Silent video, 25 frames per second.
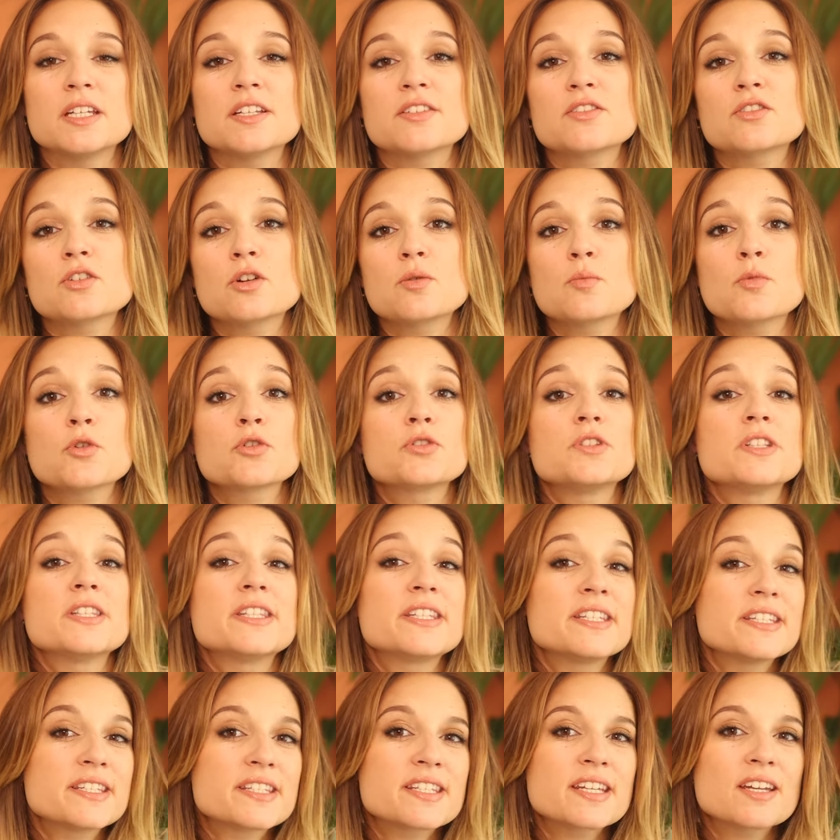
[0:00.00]
et seulement une
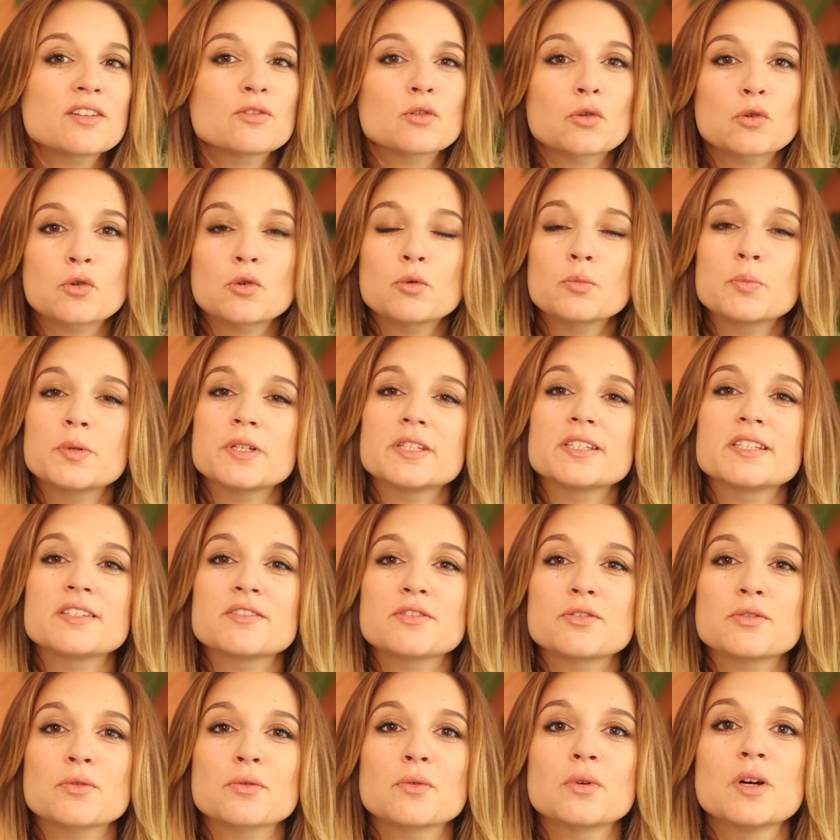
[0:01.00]
dizaine en
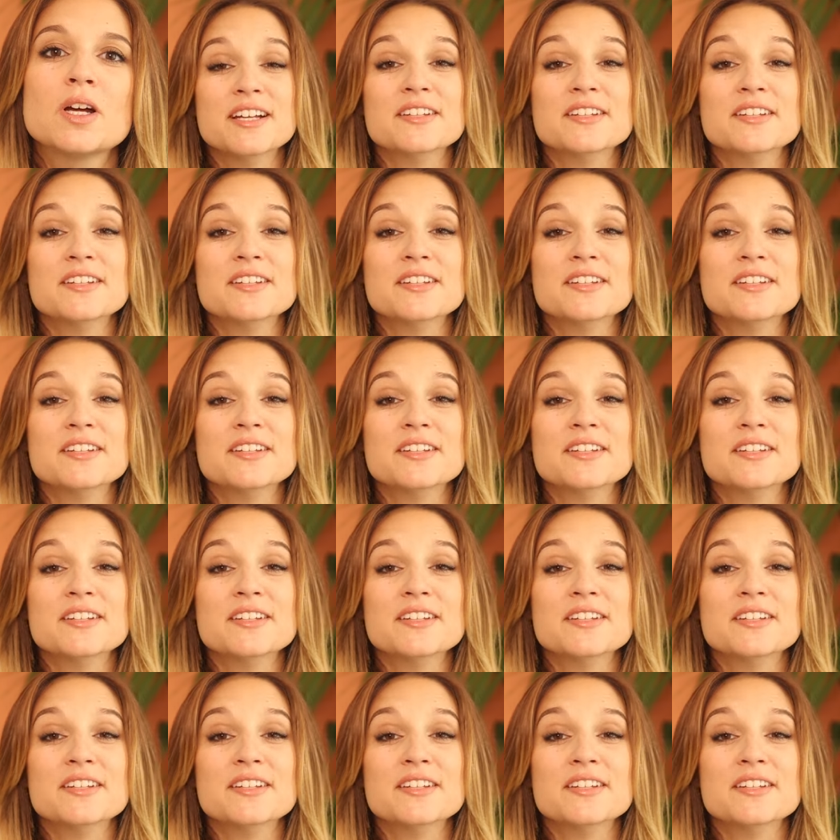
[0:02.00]
compétition.